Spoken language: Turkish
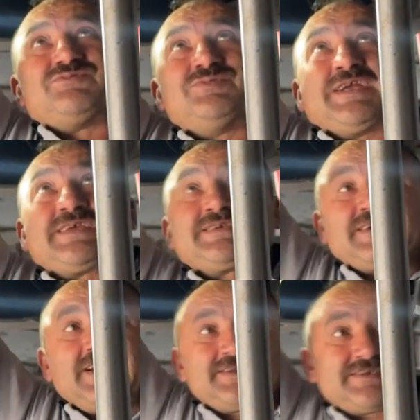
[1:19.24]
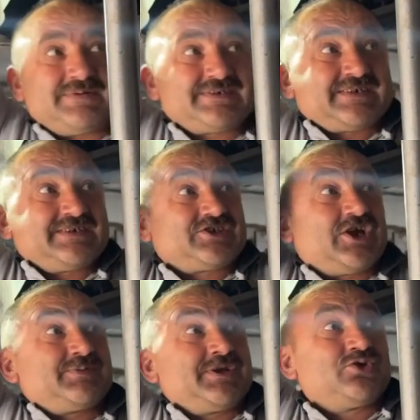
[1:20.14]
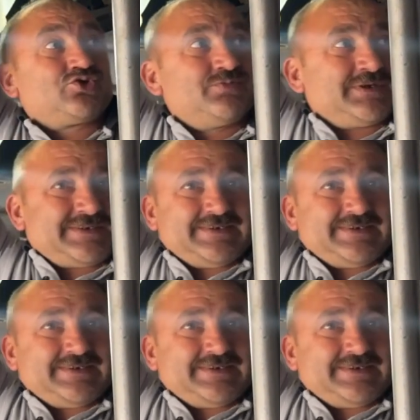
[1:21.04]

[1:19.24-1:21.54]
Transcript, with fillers: Merkezden kaydırmaz. Şalman yanıltırmaz.